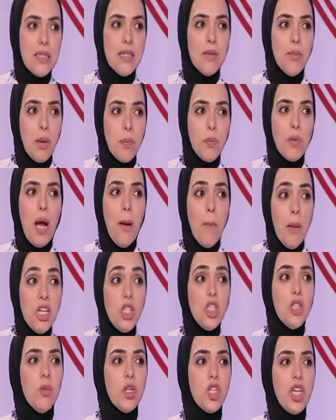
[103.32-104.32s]
ما
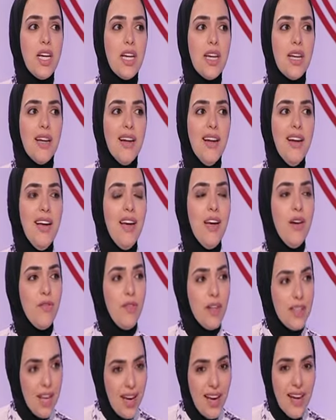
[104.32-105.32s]
بتعملش مشاكل
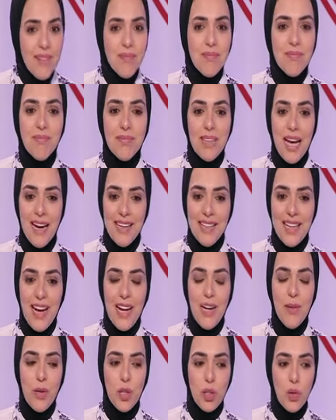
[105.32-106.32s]
فده يعني
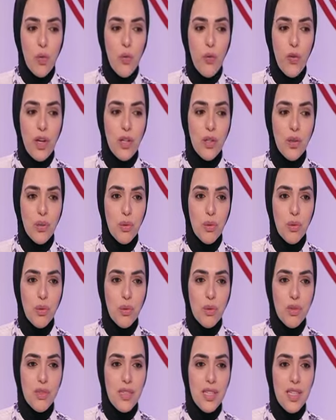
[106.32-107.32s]
انا بشوف انه
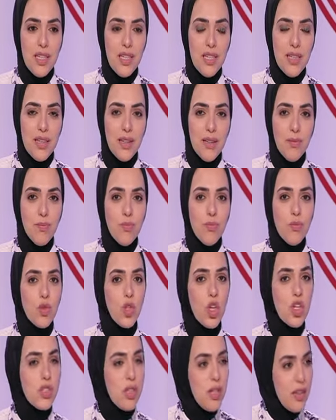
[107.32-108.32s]
دي
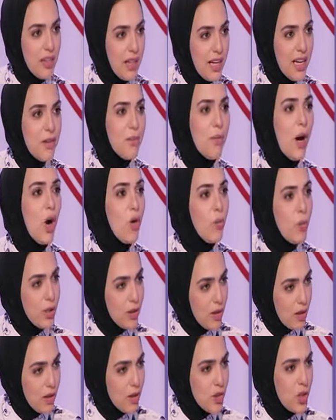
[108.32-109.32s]
شخصيه نجم او
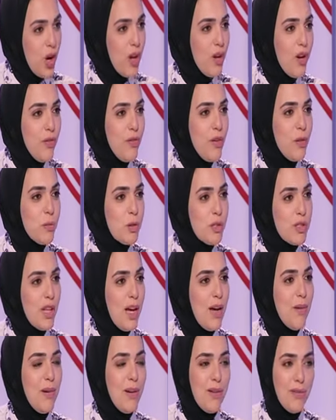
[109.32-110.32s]
بطل ان شاء الله في
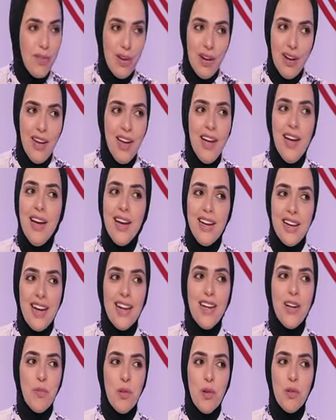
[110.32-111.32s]
المستقبل
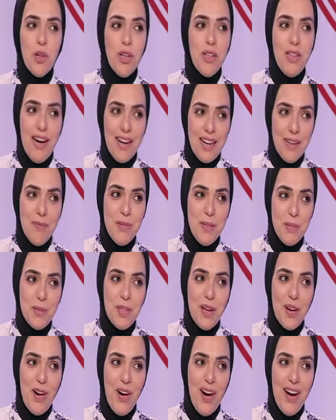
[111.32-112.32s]
فكان الموضوع ده عاجبني
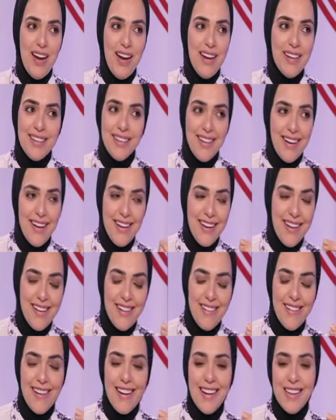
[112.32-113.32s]
بصراحه يعني ده
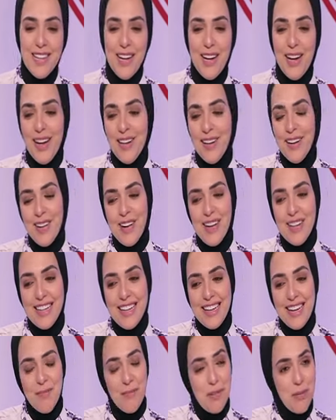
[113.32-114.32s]
على راي
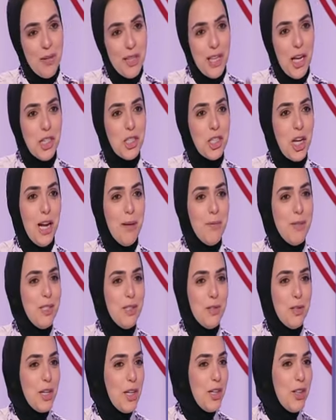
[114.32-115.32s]
كابتن مدحت شلبي دي
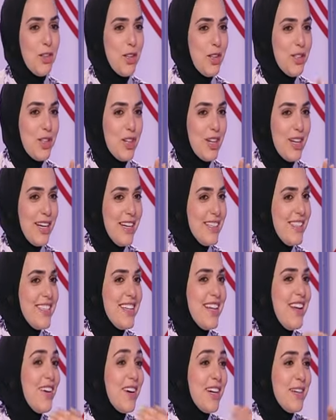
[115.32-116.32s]
وجهه نظر التي
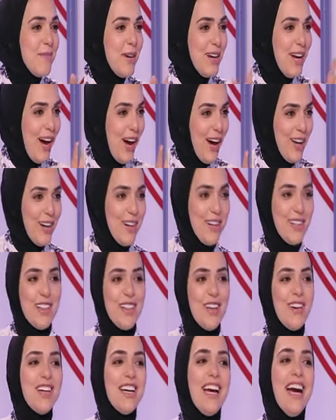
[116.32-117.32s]
لا قيمه لها على
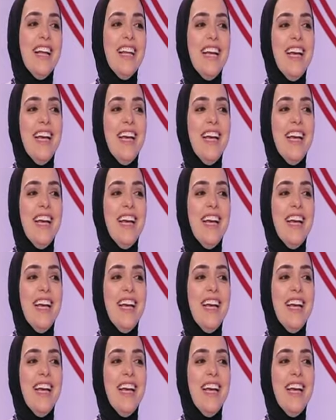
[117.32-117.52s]
الاطلاق يعني